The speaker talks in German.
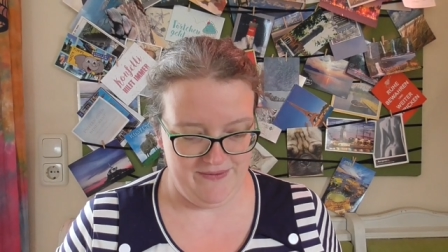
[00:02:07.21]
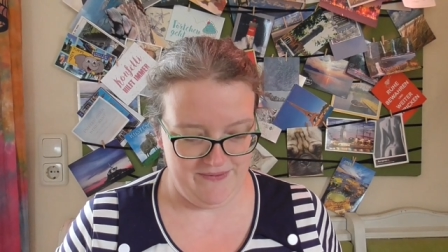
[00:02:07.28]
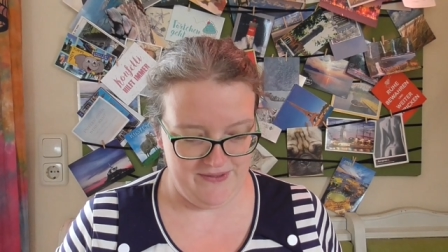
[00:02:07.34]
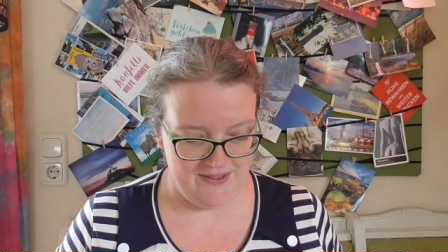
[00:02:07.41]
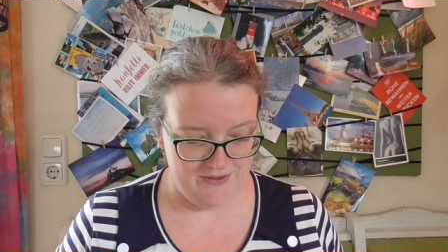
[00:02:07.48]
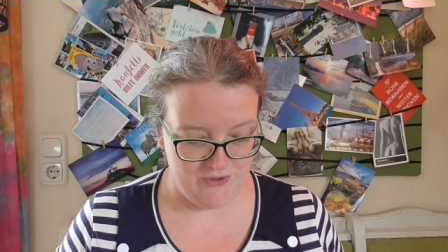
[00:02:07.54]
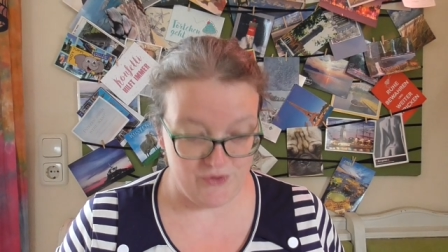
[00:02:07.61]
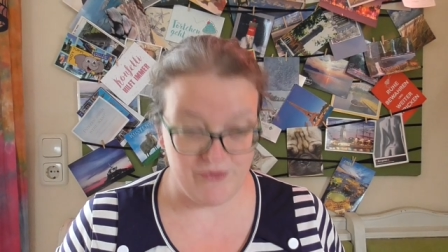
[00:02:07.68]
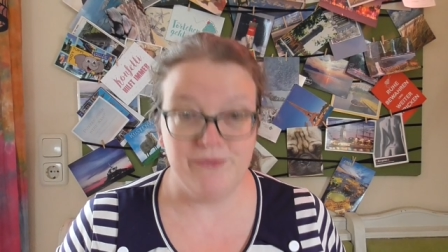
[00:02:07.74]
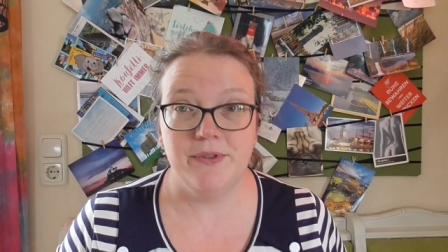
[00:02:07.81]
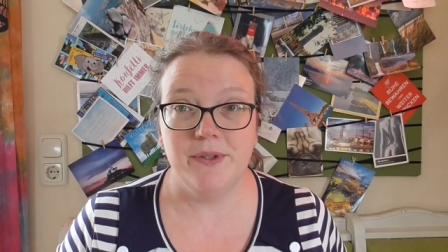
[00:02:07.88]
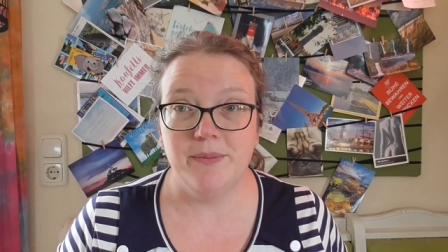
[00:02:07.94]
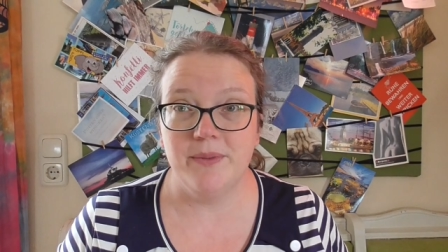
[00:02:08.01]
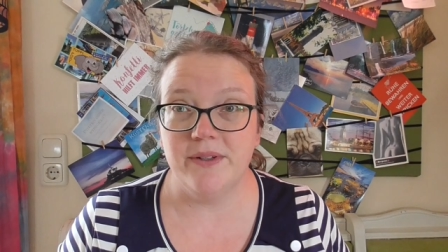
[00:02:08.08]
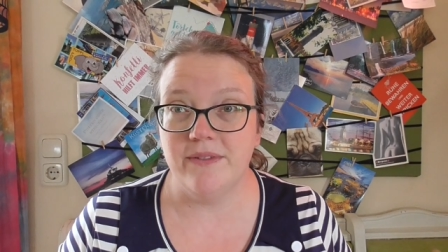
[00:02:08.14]
wir waren
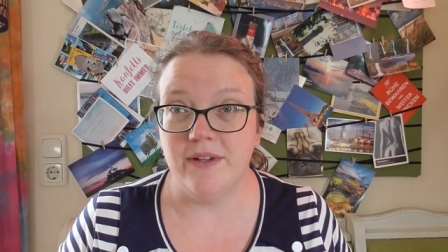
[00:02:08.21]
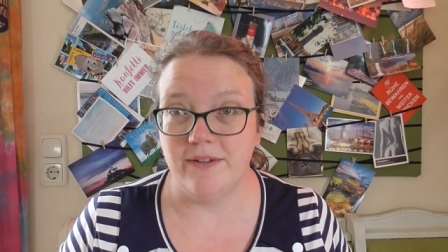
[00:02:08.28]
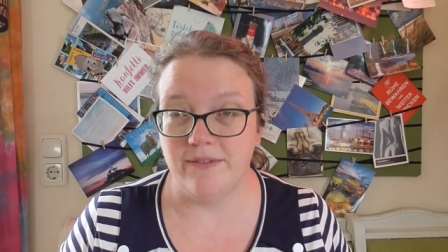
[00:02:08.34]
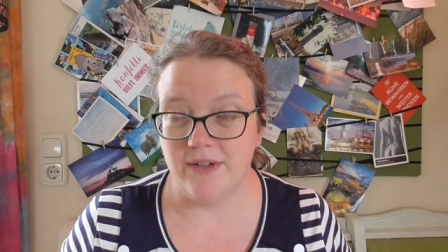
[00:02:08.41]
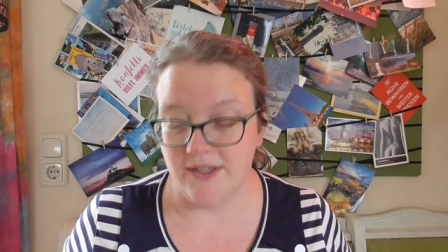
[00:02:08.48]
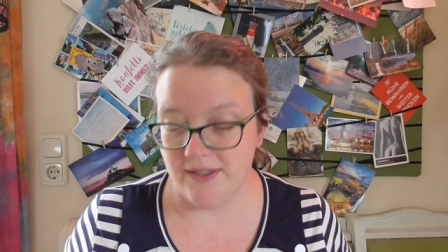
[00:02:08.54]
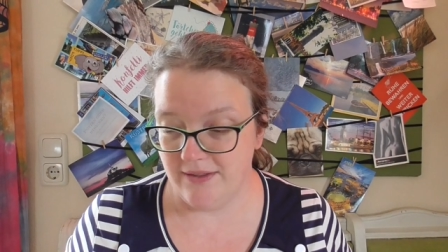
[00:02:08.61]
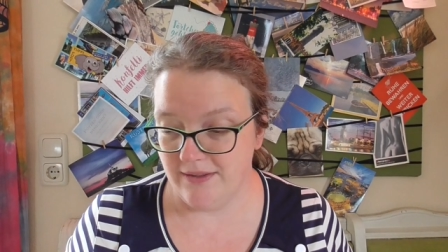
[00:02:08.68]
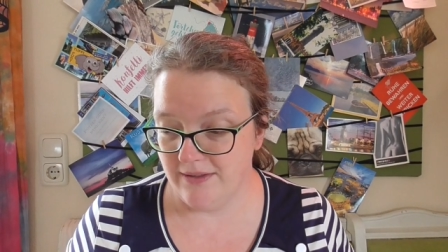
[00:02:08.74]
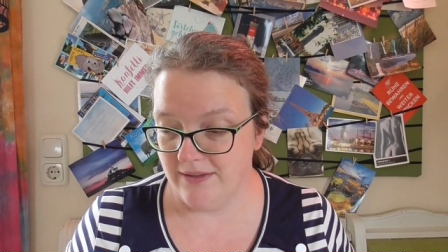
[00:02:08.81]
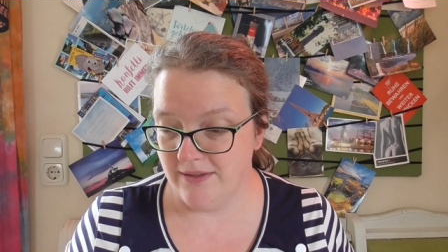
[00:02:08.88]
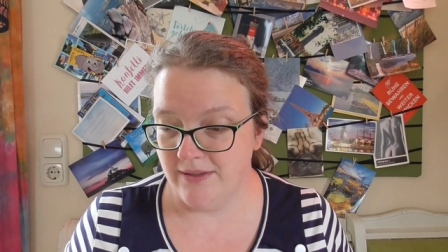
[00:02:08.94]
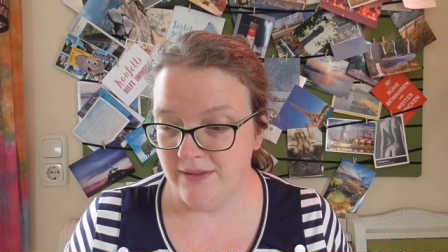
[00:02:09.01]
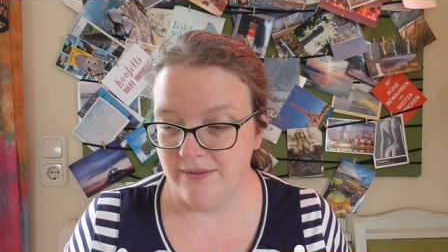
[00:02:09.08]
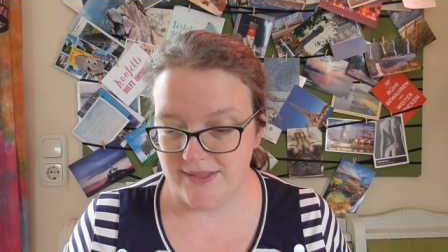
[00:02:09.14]
schwimmen, wir waren